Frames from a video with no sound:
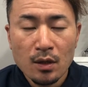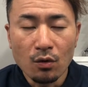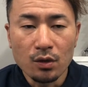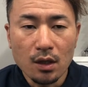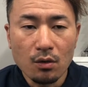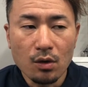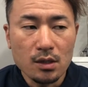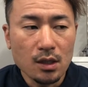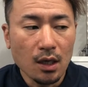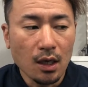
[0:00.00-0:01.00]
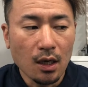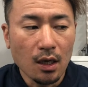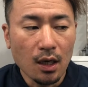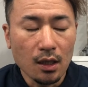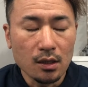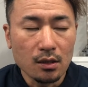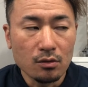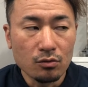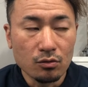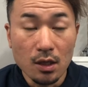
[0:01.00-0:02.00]
こんだけお客さんが入る
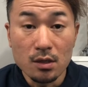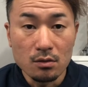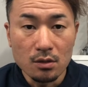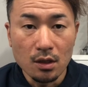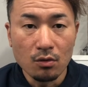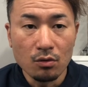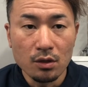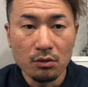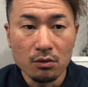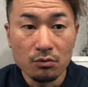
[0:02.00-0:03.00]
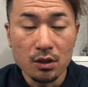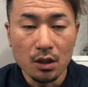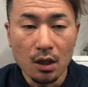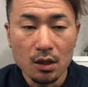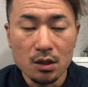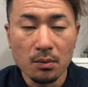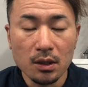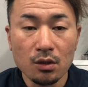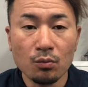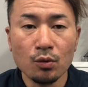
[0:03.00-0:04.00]
レースってゴールデンウィークの富士が一
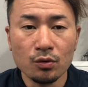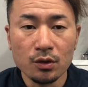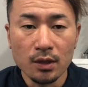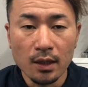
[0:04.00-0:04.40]
番だと思うん